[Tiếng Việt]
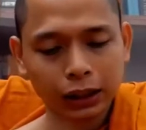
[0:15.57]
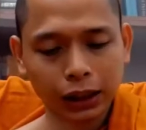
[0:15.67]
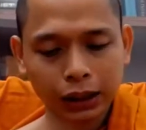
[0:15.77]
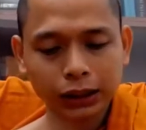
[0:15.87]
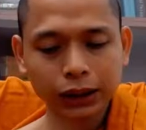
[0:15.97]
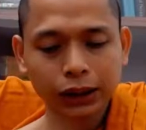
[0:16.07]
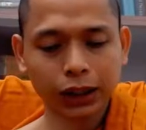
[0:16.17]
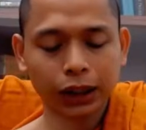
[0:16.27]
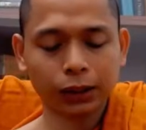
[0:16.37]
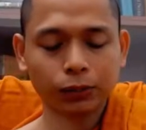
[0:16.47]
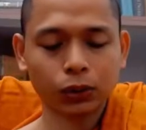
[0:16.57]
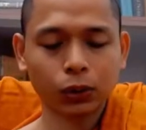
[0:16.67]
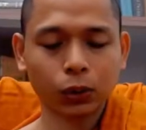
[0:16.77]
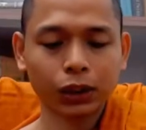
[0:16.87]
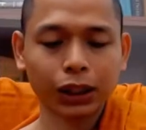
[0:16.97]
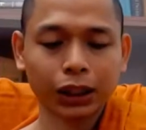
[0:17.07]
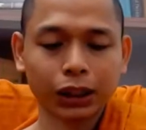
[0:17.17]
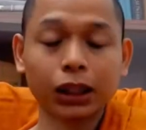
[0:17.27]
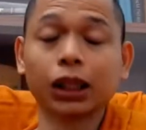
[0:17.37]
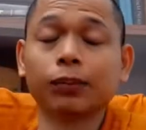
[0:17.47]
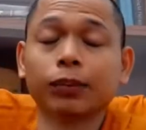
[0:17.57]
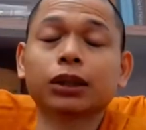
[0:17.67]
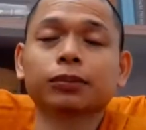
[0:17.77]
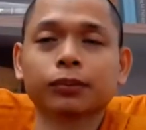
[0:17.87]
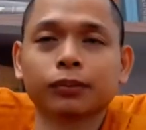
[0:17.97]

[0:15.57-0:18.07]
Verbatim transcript: là cái trách nhiệm của cái anh niệm á